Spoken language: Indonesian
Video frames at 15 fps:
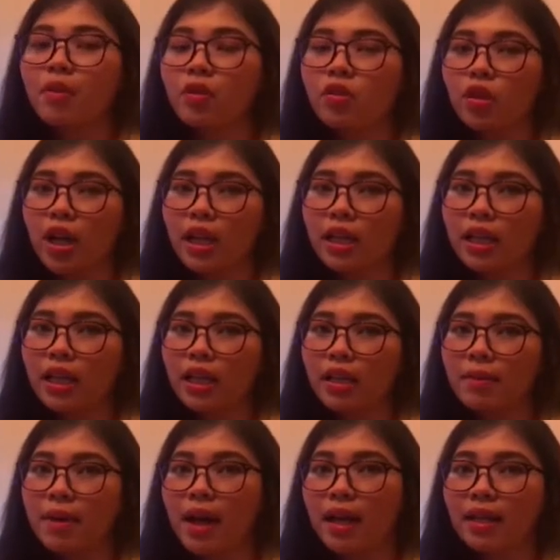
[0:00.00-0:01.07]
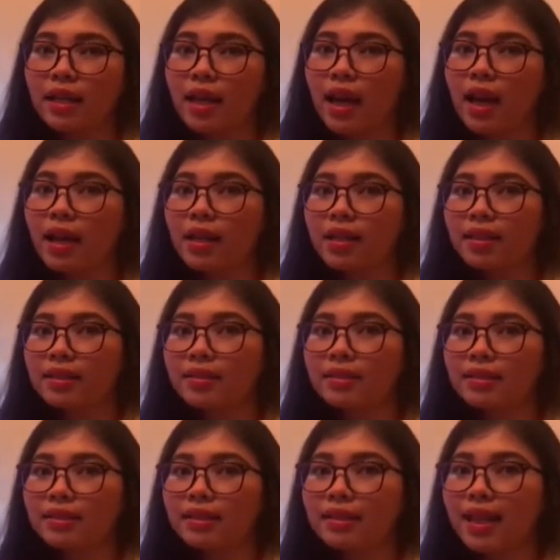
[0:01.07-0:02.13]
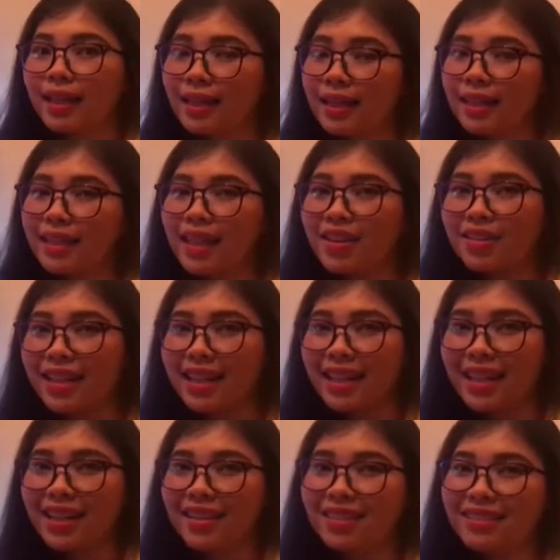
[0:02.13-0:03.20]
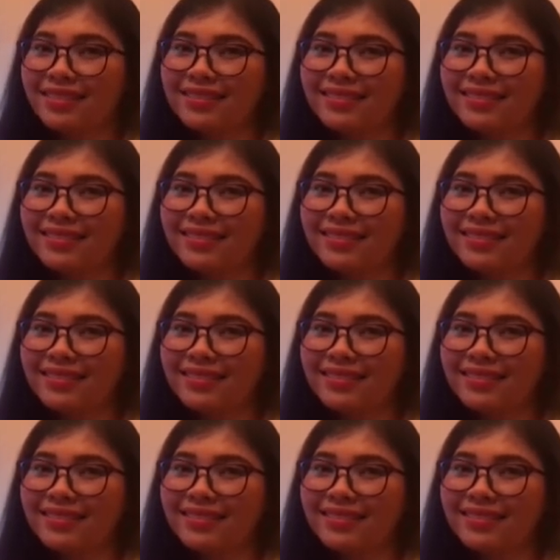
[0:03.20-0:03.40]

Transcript: mengurangi kebahagiaan Natal di tahun ini kak.